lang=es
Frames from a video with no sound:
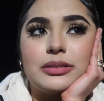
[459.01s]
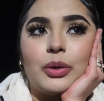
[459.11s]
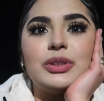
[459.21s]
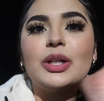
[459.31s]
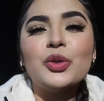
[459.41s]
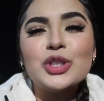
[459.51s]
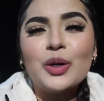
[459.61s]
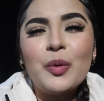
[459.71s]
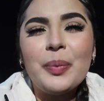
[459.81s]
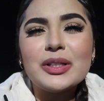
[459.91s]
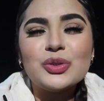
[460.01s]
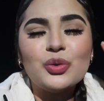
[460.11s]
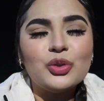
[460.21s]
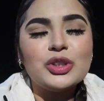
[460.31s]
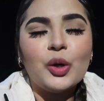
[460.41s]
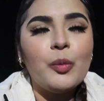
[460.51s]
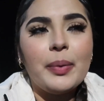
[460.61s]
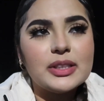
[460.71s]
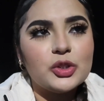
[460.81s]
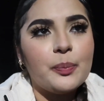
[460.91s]
o sea, no sé cómo pasó, no sé cómo
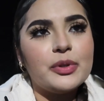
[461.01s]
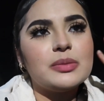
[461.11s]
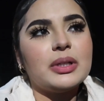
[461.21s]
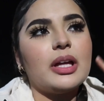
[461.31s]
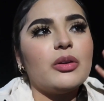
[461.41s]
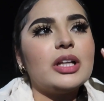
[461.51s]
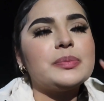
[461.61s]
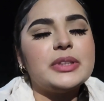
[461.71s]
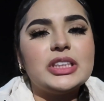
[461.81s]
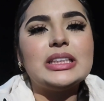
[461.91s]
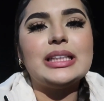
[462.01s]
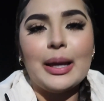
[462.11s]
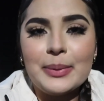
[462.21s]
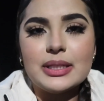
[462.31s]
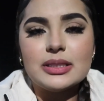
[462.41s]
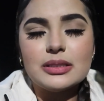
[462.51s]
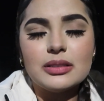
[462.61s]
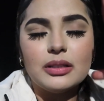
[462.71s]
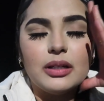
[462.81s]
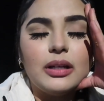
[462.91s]
pasó, pero se me cayeron las pinches llaves.
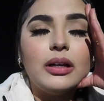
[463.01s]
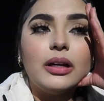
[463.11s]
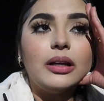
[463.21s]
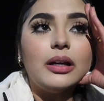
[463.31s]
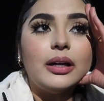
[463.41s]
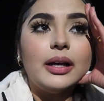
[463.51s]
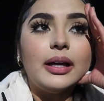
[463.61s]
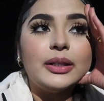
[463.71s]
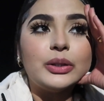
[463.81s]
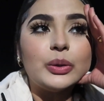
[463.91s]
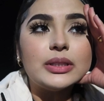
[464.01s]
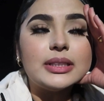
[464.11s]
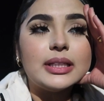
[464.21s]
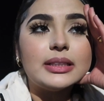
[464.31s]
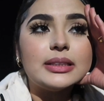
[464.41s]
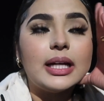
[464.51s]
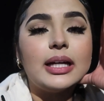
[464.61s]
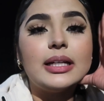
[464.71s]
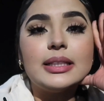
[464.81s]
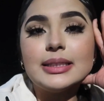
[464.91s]
Entonces,
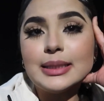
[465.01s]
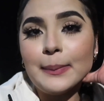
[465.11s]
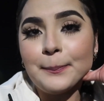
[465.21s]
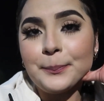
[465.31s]
sí.